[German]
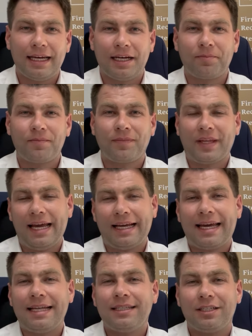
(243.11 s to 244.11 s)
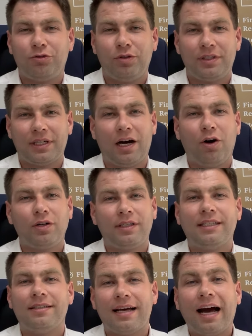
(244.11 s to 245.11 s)
Ähm, er kennt natürlich auch
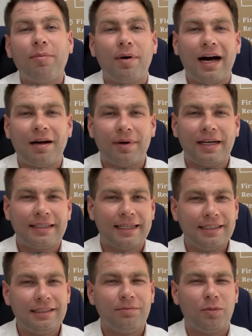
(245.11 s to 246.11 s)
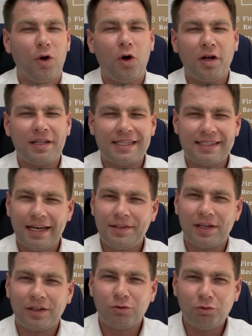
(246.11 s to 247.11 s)
die Sachbearbeiter in den Behörden sehr,
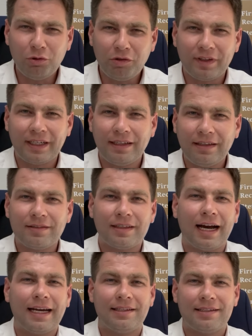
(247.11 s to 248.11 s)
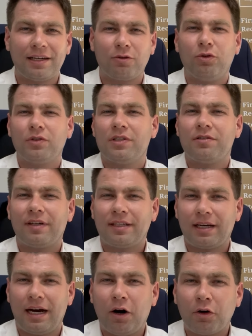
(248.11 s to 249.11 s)
sehr gut. Wir genießen ein sehr großes
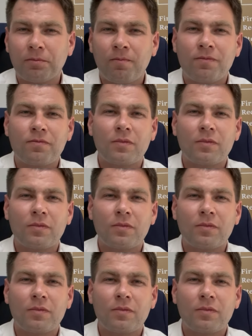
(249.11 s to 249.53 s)
Vertrauen.